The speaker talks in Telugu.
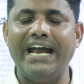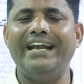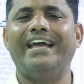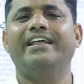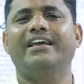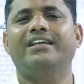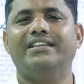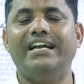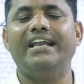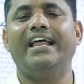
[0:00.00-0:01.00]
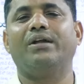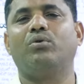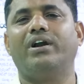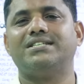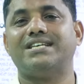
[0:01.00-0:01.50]
ఏం లేని తిండి
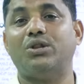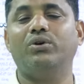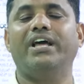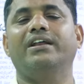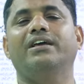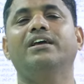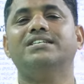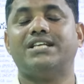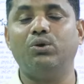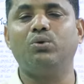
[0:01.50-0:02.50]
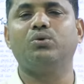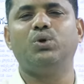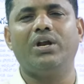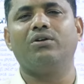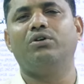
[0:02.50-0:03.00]
లేకుండా చదువు లేని చదువుకు
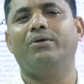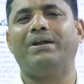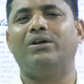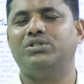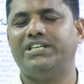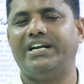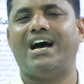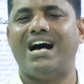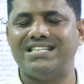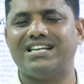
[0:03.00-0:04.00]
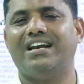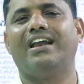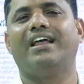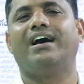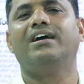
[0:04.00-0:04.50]
దూరంగా ఉండే పిల్లలు వచ్చేట
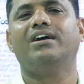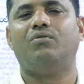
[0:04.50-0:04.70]
హాస్టళ్ళల్లో